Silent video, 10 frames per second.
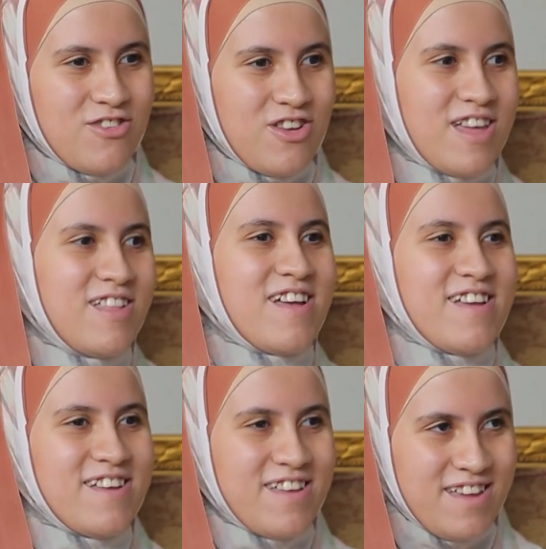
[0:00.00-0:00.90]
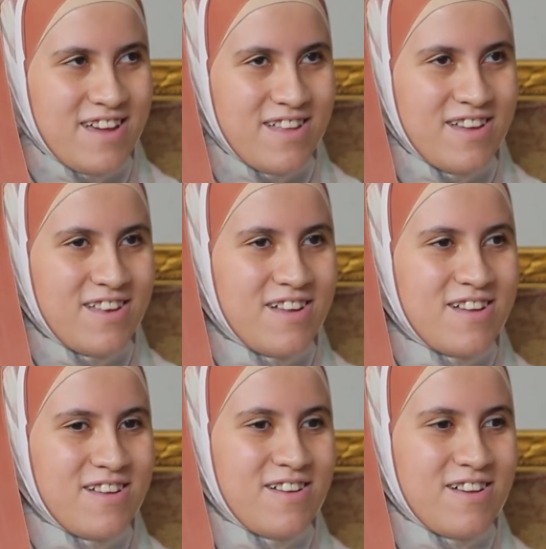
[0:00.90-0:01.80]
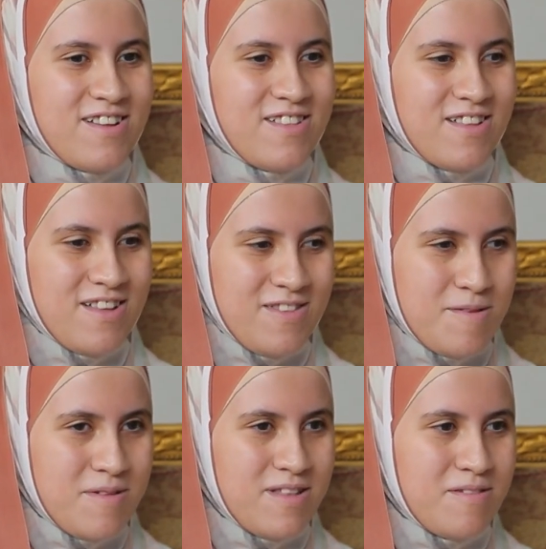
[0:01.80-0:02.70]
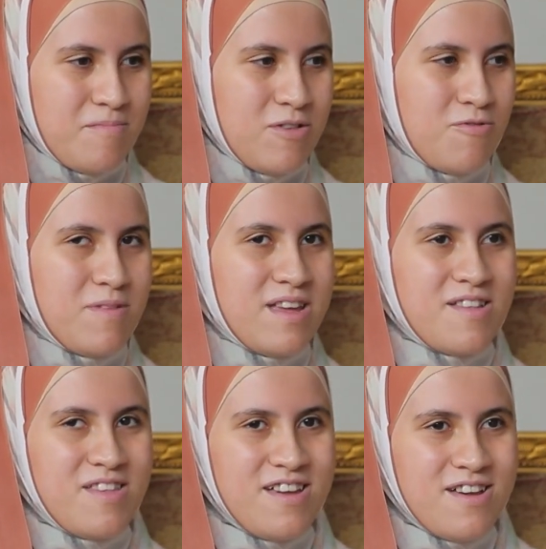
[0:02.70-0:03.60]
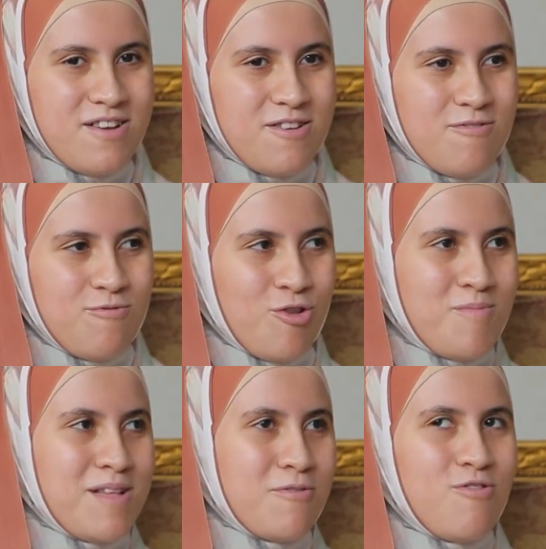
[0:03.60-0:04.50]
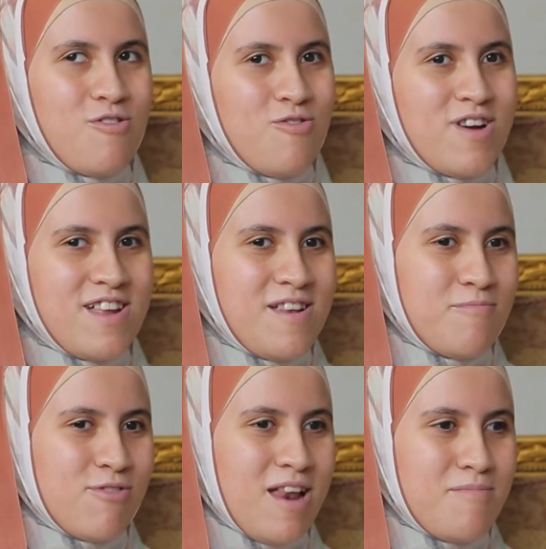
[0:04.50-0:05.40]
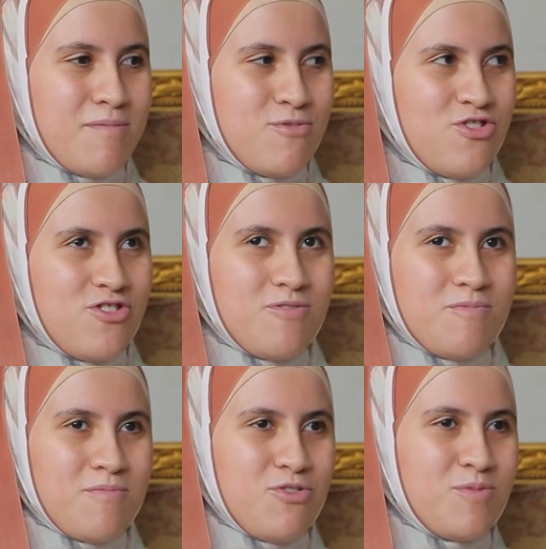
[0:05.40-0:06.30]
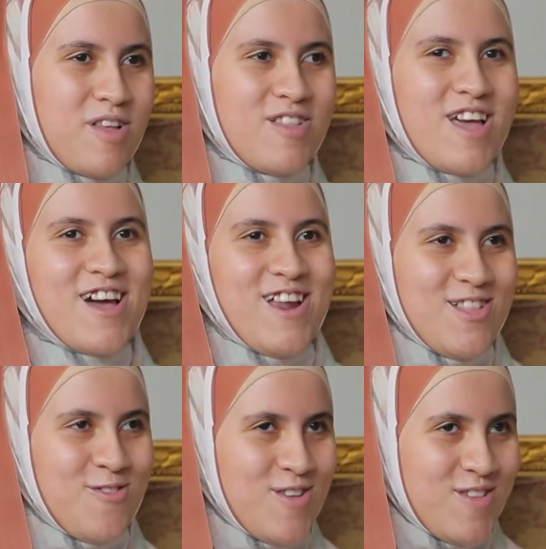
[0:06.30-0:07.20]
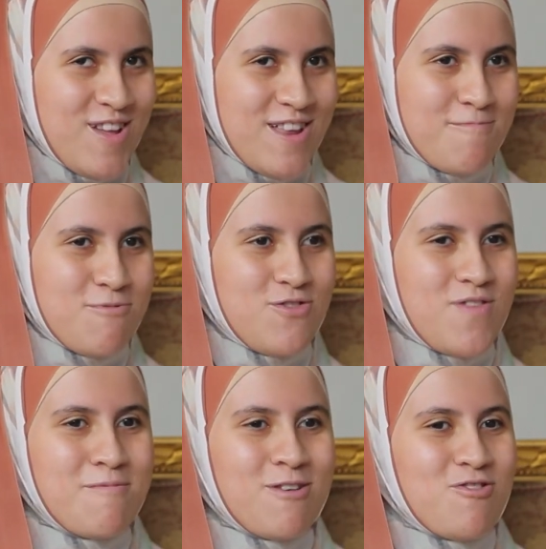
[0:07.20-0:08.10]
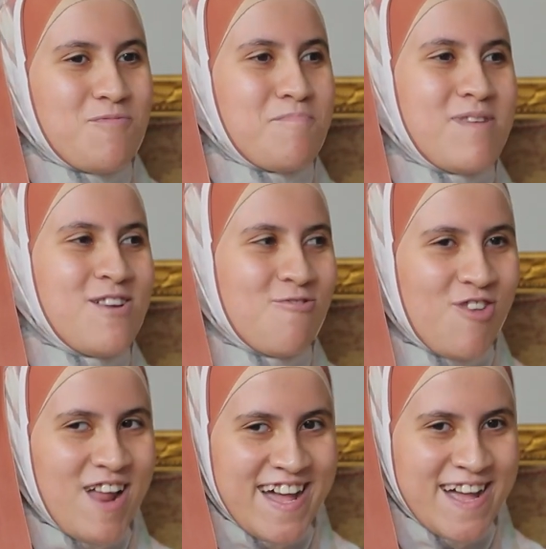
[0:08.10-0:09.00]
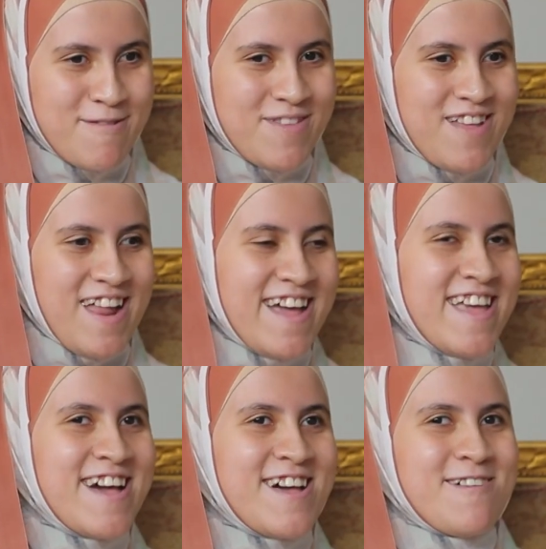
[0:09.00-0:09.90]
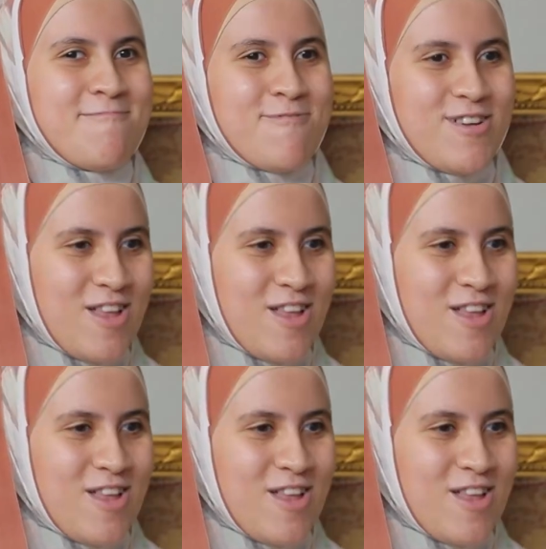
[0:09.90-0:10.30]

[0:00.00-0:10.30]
عشان كده يعني انا كان كان دايما من امنياتي ورغم ده كله انا المكالمه مش مش مصدقاها لحد دلوقتي يعني انا مش فاهمه انا كنت بتمنى وكل حاجه بس الحقيقه آه، بس كان